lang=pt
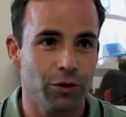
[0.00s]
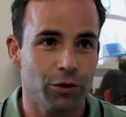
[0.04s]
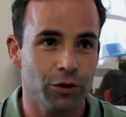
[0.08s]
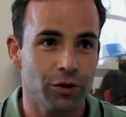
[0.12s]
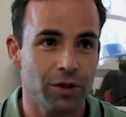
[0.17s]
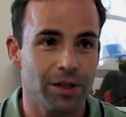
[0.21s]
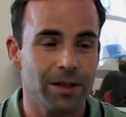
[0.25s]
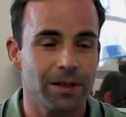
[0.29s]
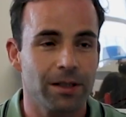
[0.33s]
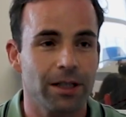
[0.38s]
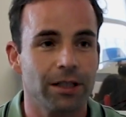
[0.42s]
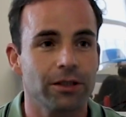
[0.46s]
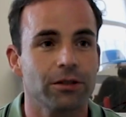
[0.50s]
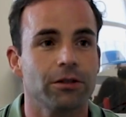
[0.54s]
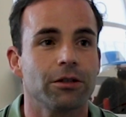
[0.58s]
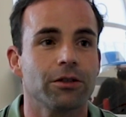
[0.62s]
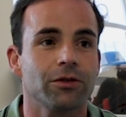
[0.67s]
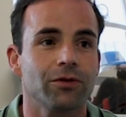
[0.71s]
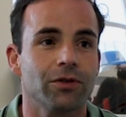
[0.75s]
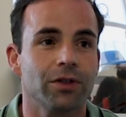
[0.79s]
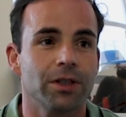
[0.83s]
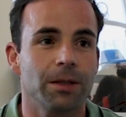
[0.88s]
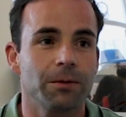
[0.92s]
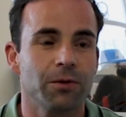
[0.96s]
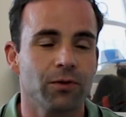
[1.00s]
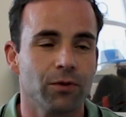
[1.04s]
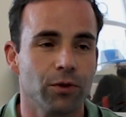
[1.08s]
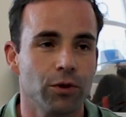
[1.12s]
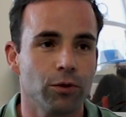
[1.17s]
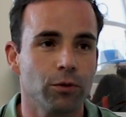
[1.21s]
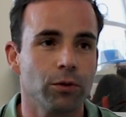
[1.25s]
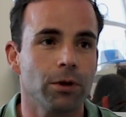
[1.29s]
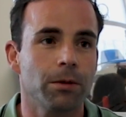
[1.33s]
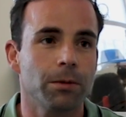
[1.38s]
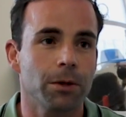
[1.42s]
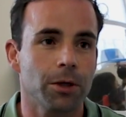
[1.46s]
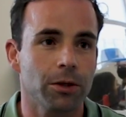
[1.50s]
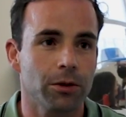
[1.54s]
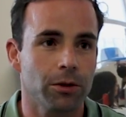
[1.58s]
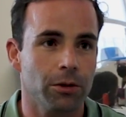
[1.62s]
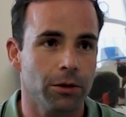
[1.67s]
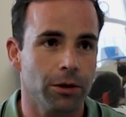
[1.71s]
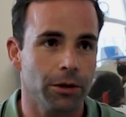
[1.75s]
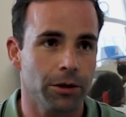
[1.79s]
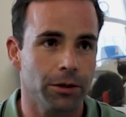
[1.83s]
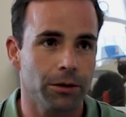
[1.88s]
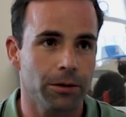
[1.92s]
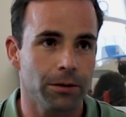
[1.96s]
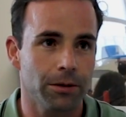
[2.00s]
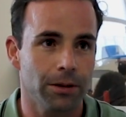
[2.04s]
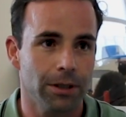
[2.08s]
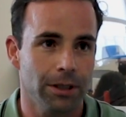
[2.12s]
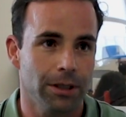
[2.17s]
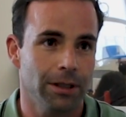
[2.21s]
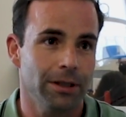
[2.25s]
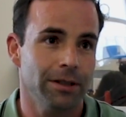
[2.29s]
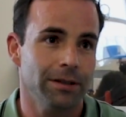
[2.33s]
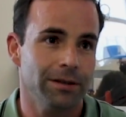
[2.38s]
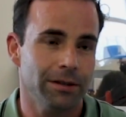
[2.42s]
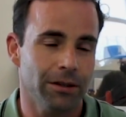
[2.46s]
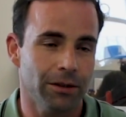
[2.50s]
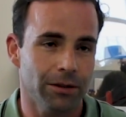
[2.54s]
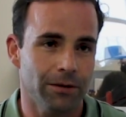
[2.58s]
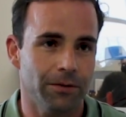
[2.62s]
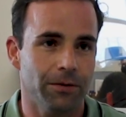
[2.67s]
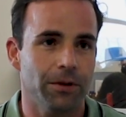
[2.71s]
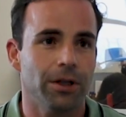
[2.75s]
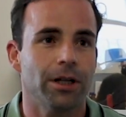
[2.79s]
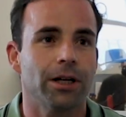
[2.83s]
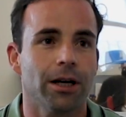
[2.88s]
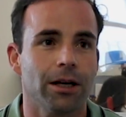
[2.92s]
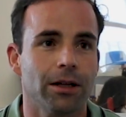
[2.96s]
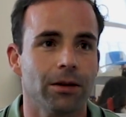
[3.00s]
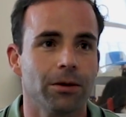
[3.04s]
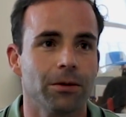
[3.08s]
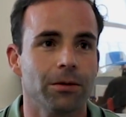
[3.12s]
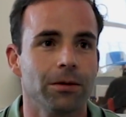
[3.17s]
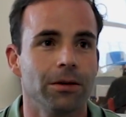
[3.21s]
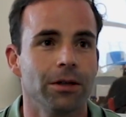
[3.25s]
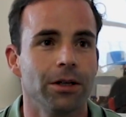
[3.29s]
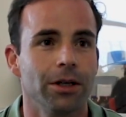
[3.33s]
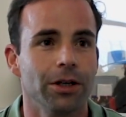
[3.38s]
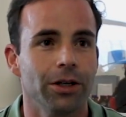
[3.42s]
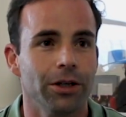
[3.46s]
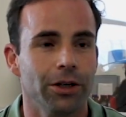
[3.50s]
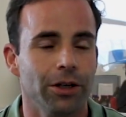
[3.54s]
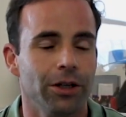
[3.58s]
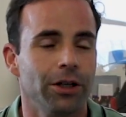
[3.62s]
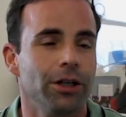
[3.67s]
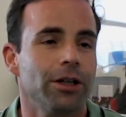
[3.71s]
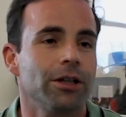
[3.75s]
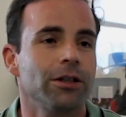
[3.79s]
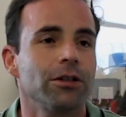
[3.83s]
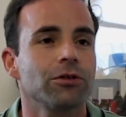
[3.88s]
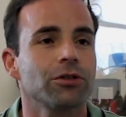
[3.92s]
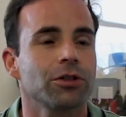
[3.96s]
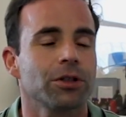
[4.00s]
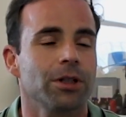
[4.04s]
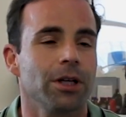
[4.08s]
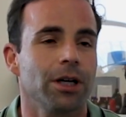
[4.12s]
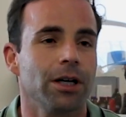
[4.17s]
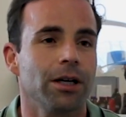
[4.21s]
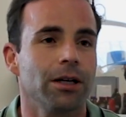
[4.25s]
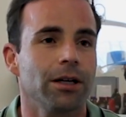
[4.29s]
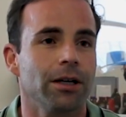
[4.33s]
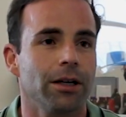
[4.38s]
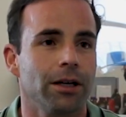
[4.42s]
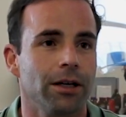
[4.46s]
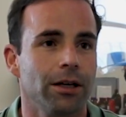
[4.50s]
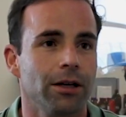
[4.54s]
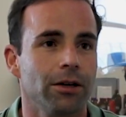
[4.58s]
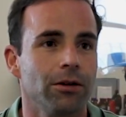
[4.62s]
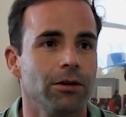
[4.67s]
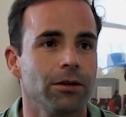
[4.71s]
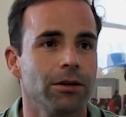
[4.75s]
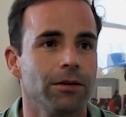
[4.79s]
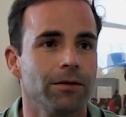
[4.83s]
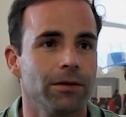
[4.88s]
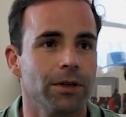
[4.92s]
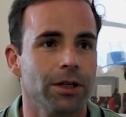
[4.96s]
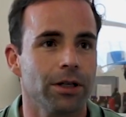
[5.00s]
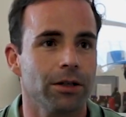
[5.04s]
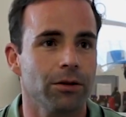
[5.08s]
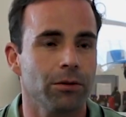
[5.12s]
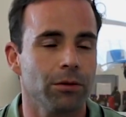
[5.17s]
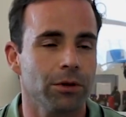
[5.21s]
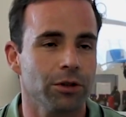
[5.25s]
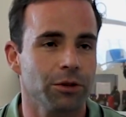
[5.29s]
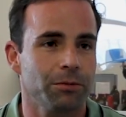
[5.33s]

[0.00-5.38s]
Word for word: e todos os ensaios que nós fizemos foi num laboratório certificado e que não está em Oliveira do